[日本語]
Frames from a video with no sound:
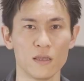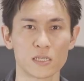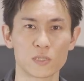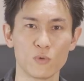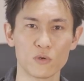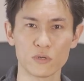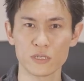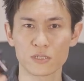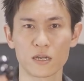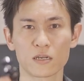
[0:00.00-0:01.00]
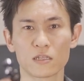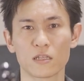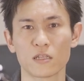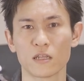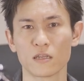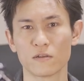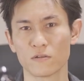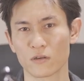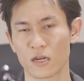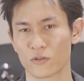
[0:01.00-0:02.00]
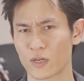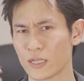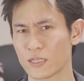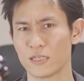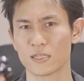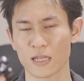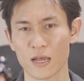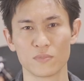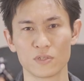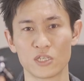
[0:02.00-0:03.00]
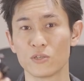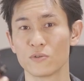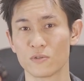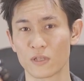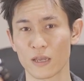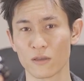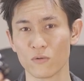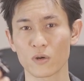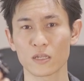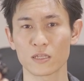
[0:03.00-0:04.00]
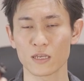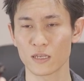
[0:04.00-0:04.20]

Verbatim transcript: スモールリグさんから出ているかなり小さな自由雲台を買ってき